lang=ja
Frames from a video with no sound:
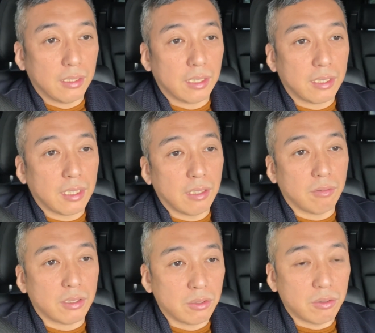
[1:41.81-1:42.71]
てきたの
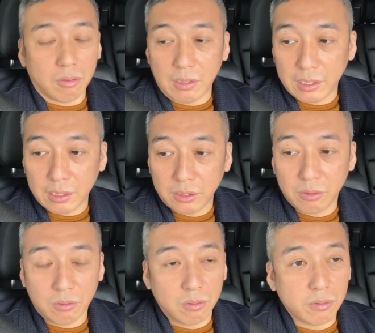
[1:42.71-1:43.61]
でちょっとお話
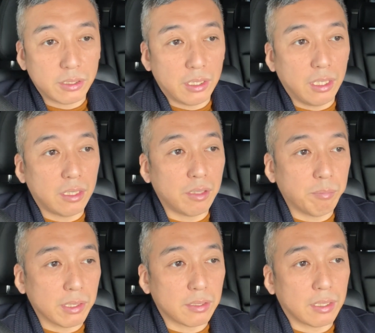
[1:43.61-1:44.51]
をしていき
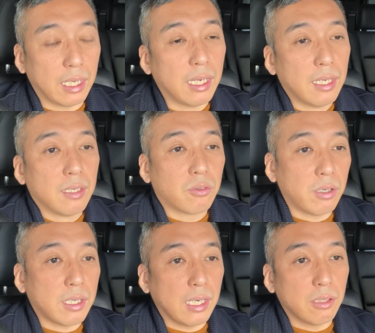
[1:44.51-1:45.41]
ますがこ
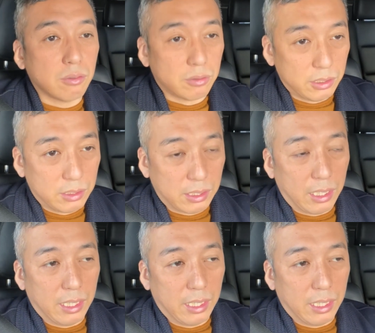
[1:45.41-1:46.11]
れからの人生、